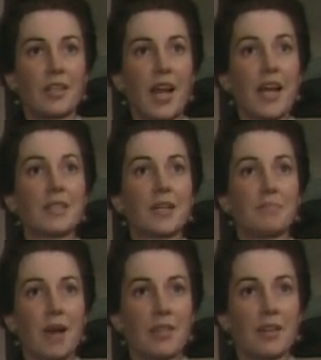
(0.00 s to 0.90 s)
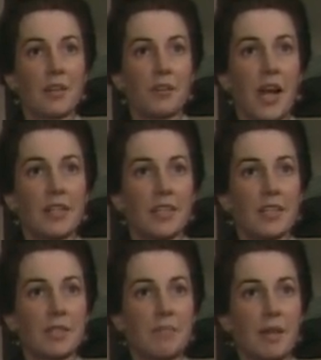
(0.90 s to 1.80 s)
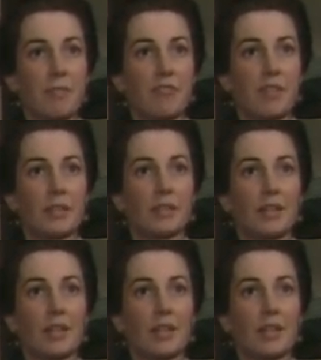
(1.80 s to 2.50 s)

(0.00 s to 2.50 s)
А меня, как мать, твои идеи